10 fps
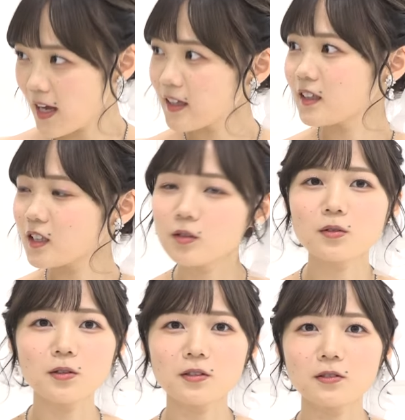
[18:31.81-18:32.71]
はい生き
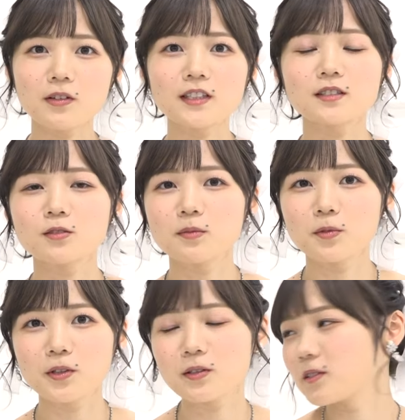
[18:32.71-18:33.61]
残るのがすごい
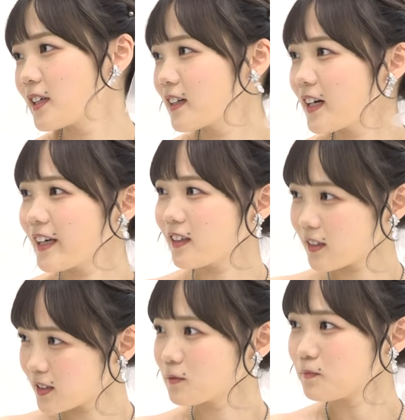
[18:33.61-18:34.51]
ポイント高いで
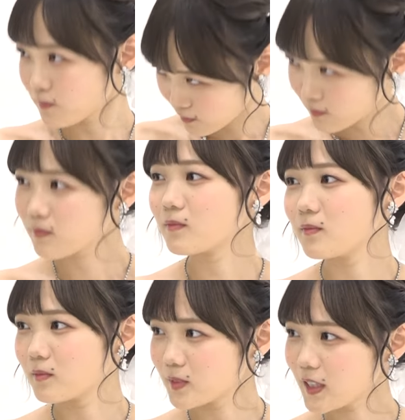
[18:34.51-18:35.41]
す
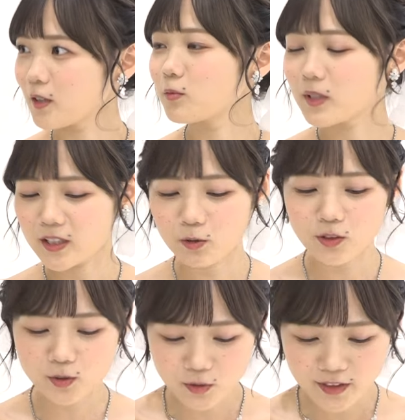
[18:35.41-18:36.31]
最後まで寄
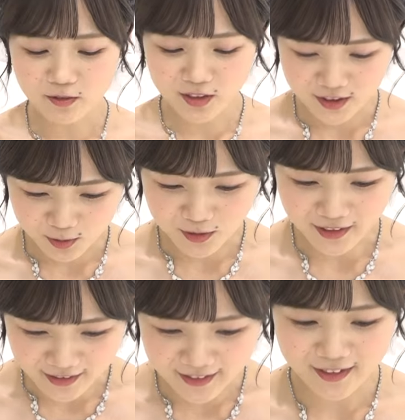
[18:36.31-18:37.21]
り添ってくれそうだ
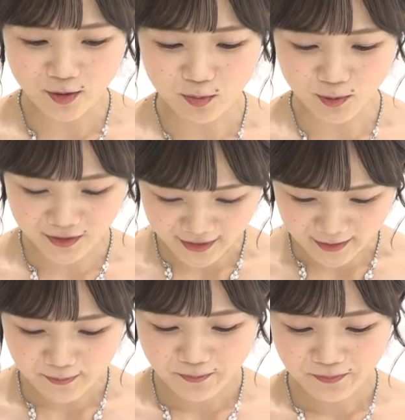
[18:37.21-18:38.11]
なって思って、